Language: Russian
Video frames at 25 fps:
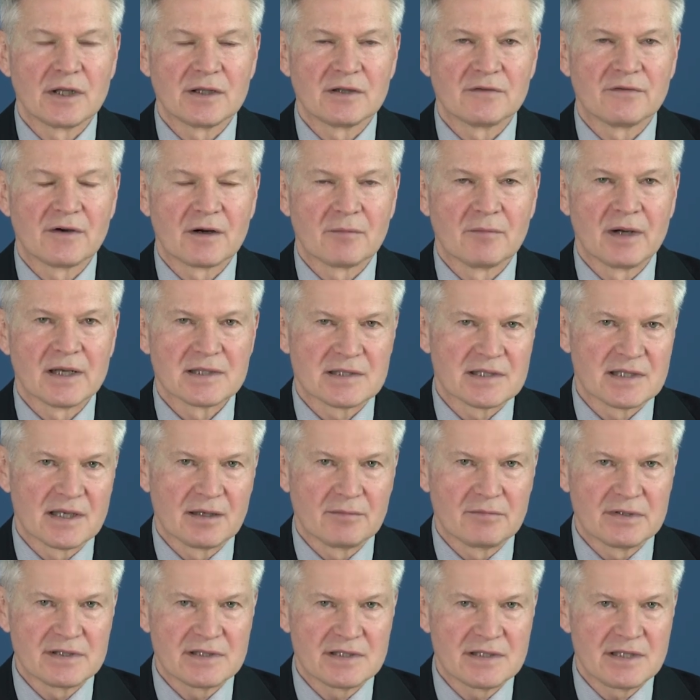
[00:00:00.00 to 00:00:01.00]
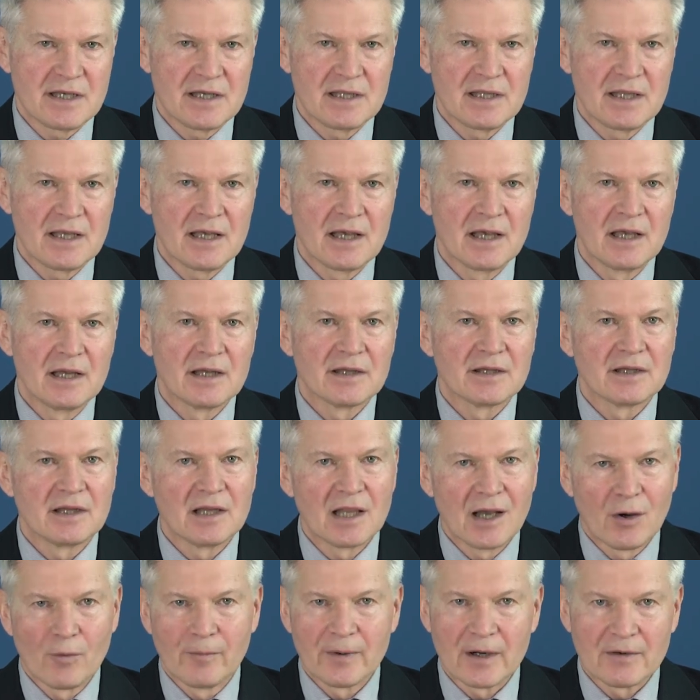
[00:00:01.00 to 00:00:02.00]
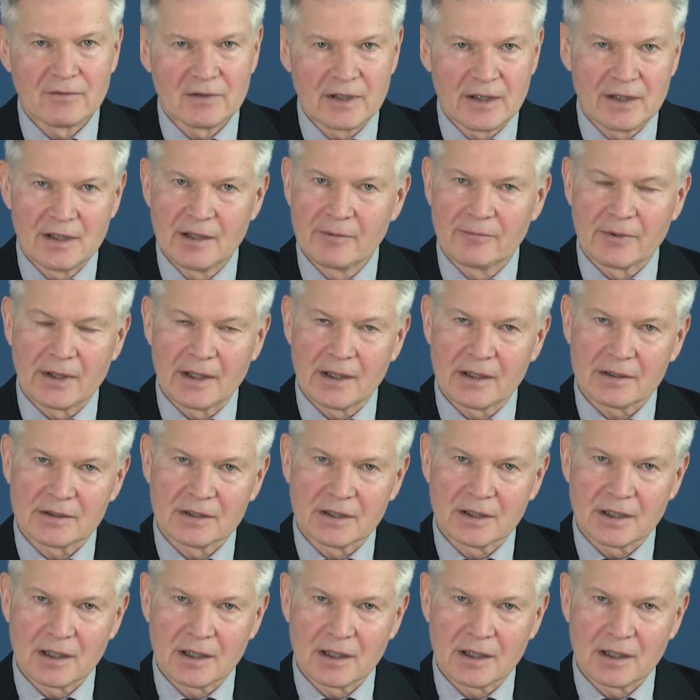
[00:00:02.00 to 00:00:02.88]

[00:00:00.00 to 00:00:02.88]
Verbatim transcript: информации об изделии для управления проектных